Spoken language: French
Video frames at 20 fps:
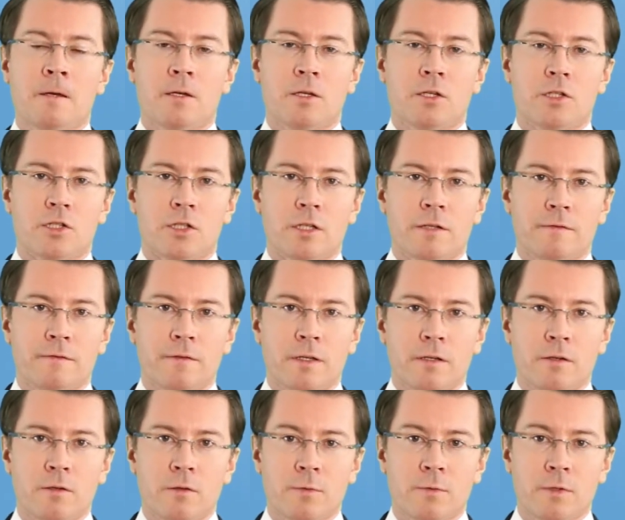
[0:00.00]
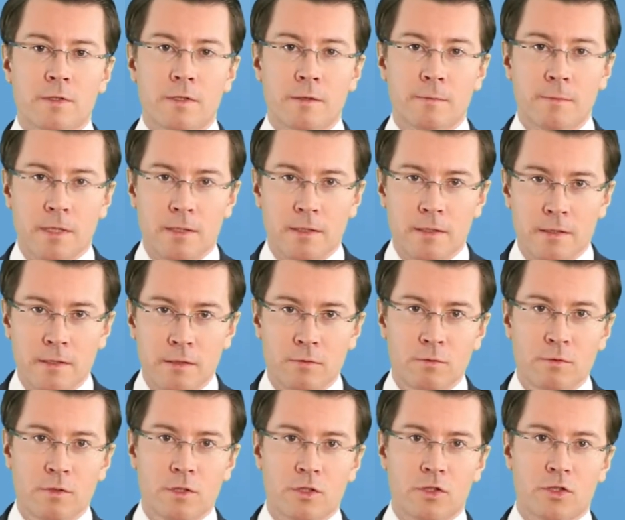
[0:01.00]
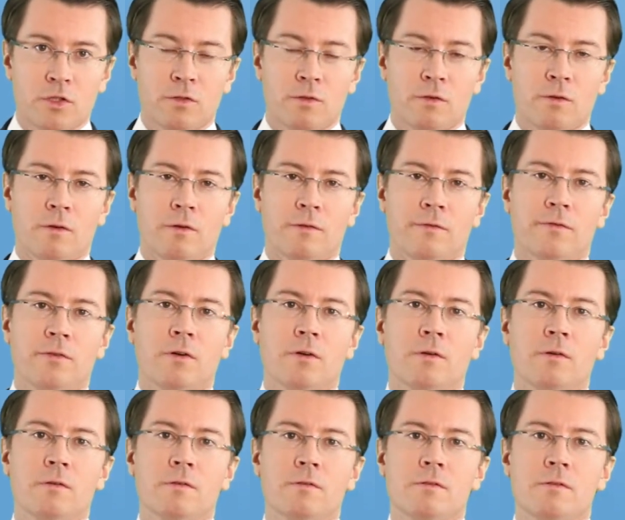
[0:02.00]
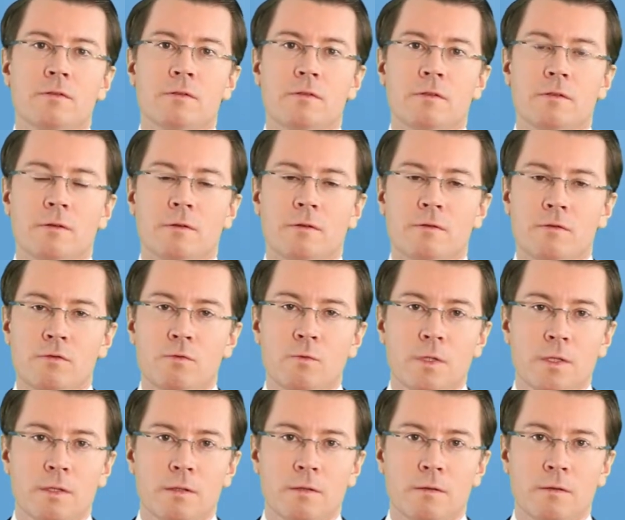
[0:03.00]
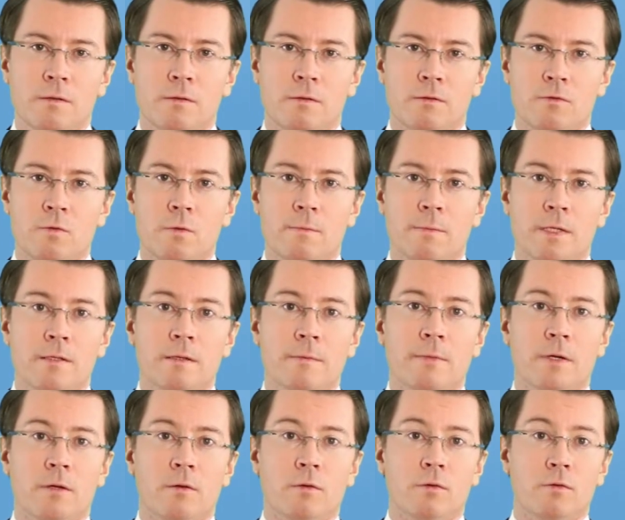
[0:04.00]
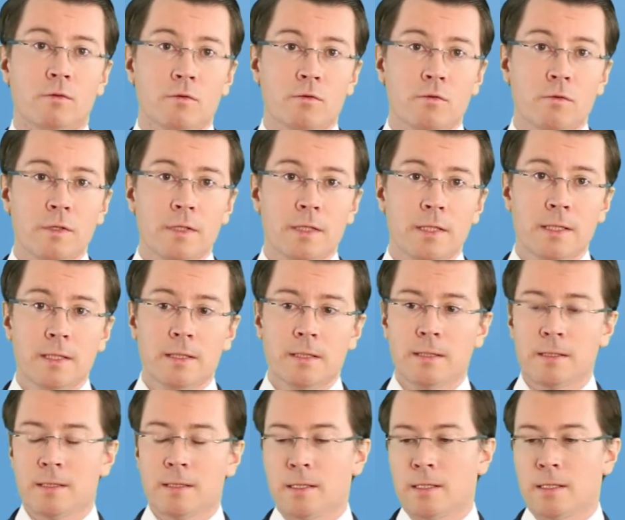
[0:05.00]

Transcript: J'avais commencé par des études d'ingénieur en France, ensuite je euh, suis passé par le consulting